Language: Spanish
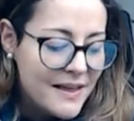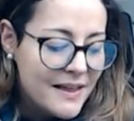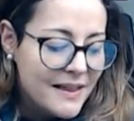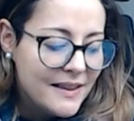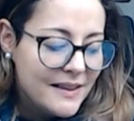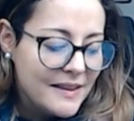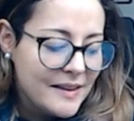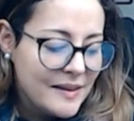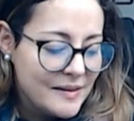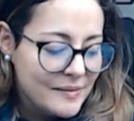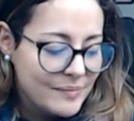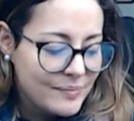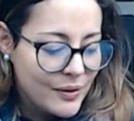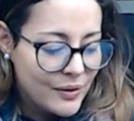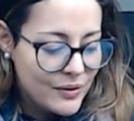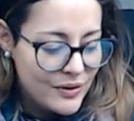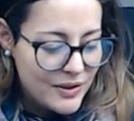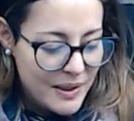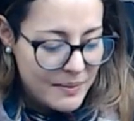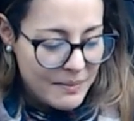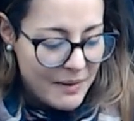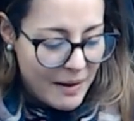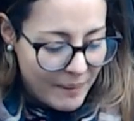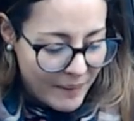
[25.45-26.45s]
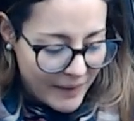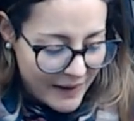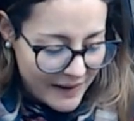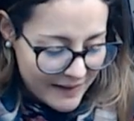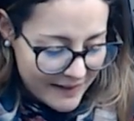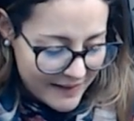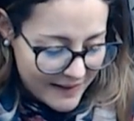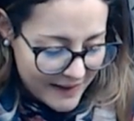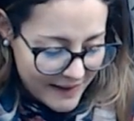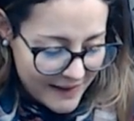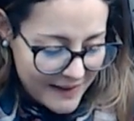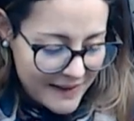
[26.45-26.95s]
eh,
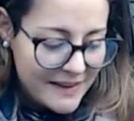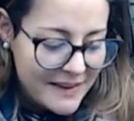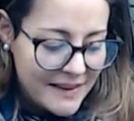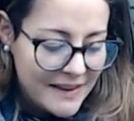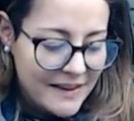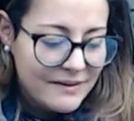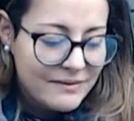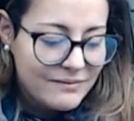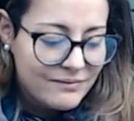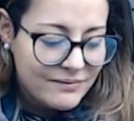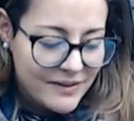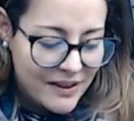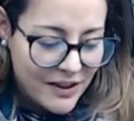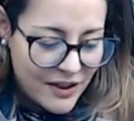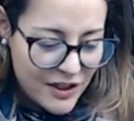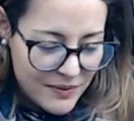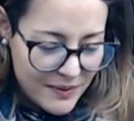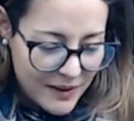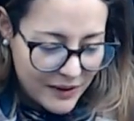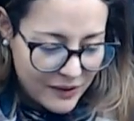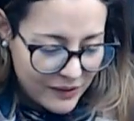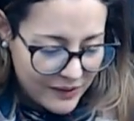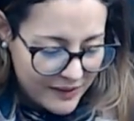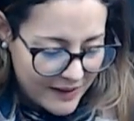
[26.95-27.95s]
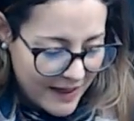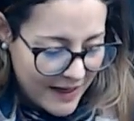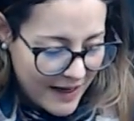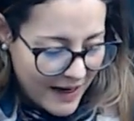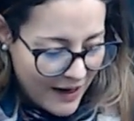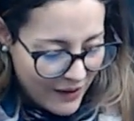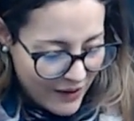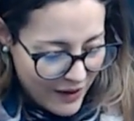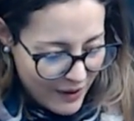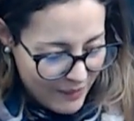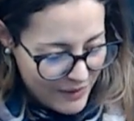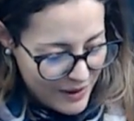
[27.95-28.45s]
próximamente y ya nos va a contar
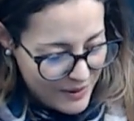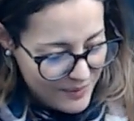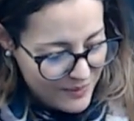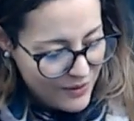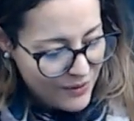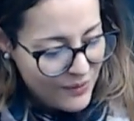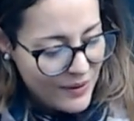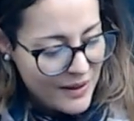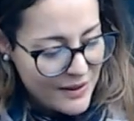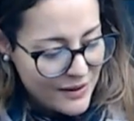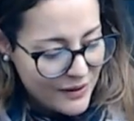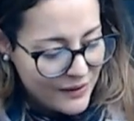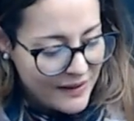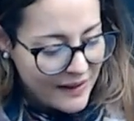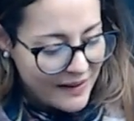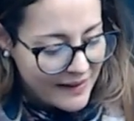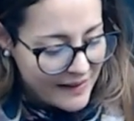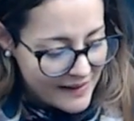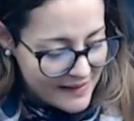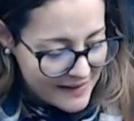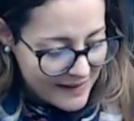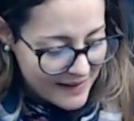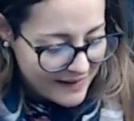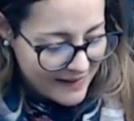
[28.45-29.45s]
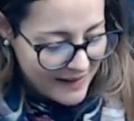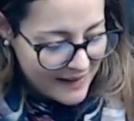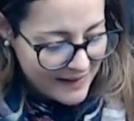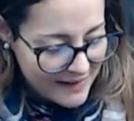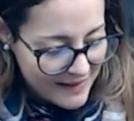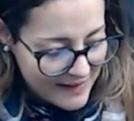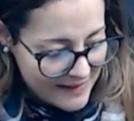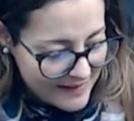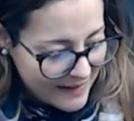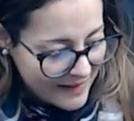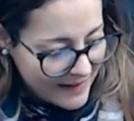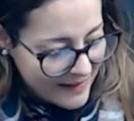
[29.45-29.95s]
ahora mismo Wilson de qué se trata
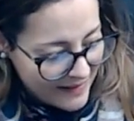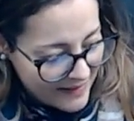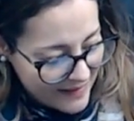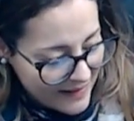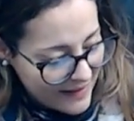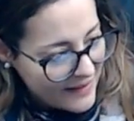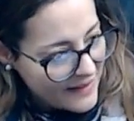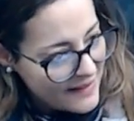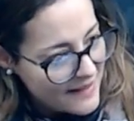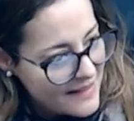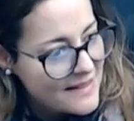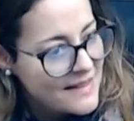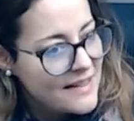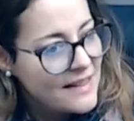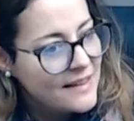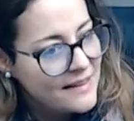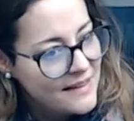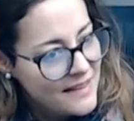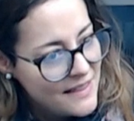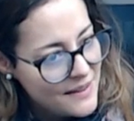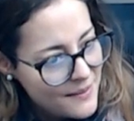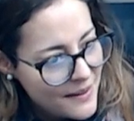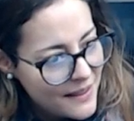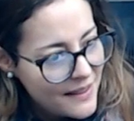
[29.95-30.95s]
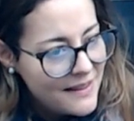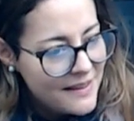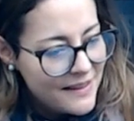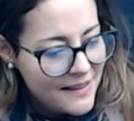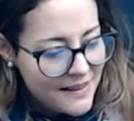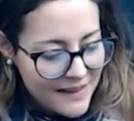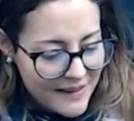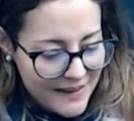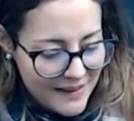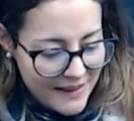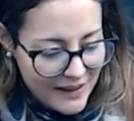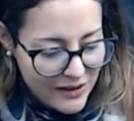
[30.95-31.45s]
esta agenda legislativa
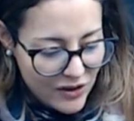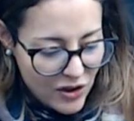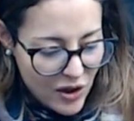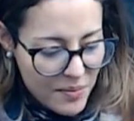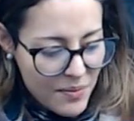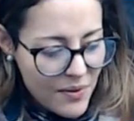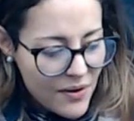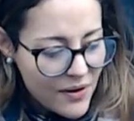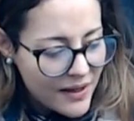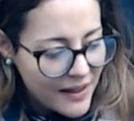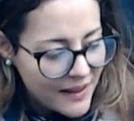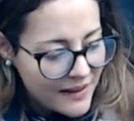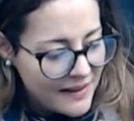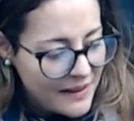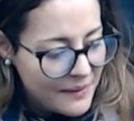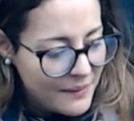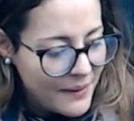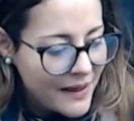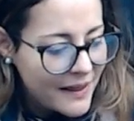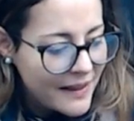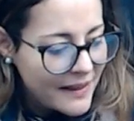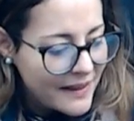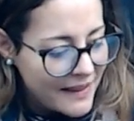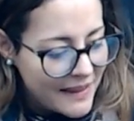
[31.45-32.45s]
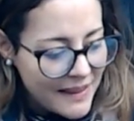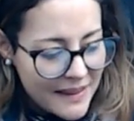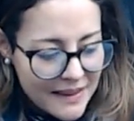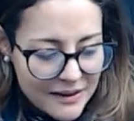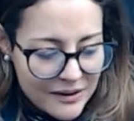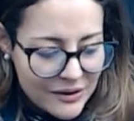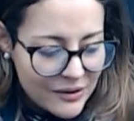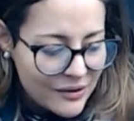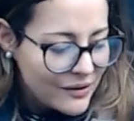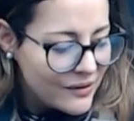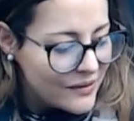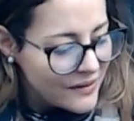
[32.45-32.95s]
y cómo reactivar
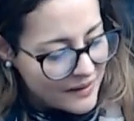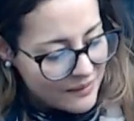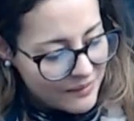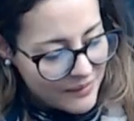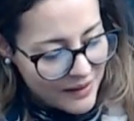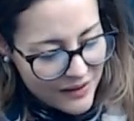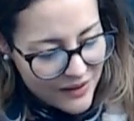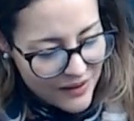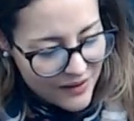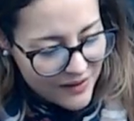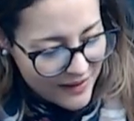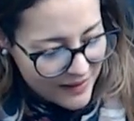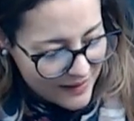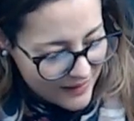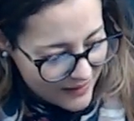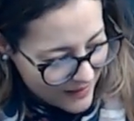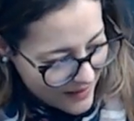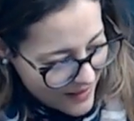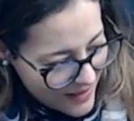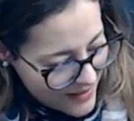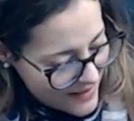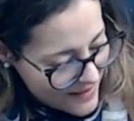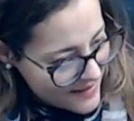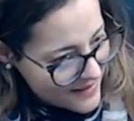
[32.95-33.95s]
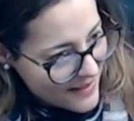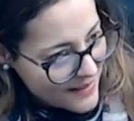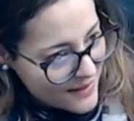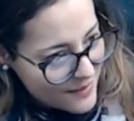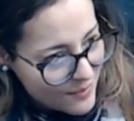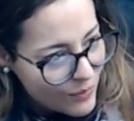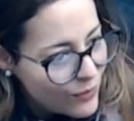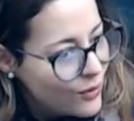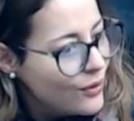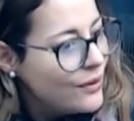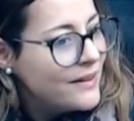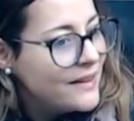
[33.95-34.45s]
Quito en medio de todas estas
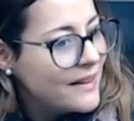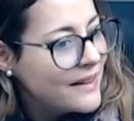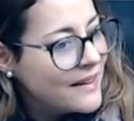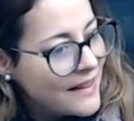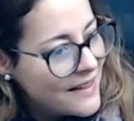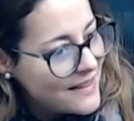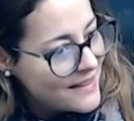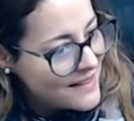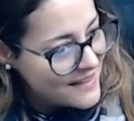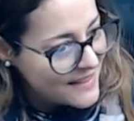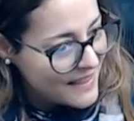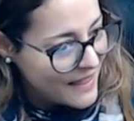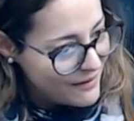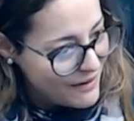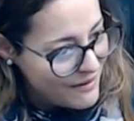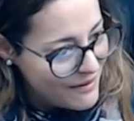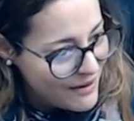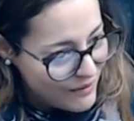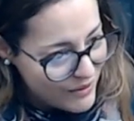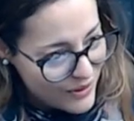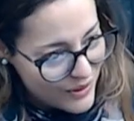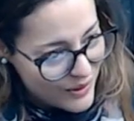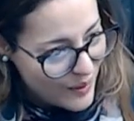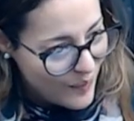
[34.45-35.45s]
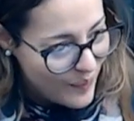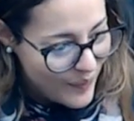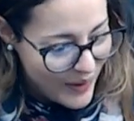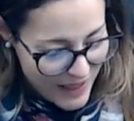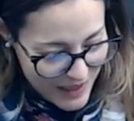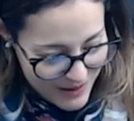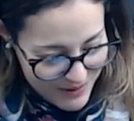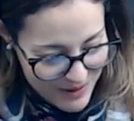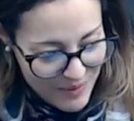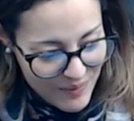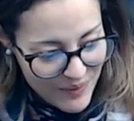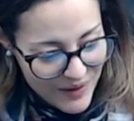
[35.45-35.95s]
multicrisis que vive nuestro país.
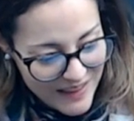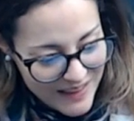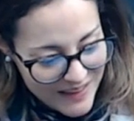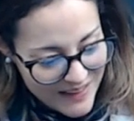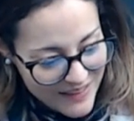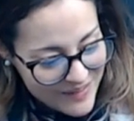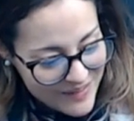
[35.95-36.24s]
Bienvenido.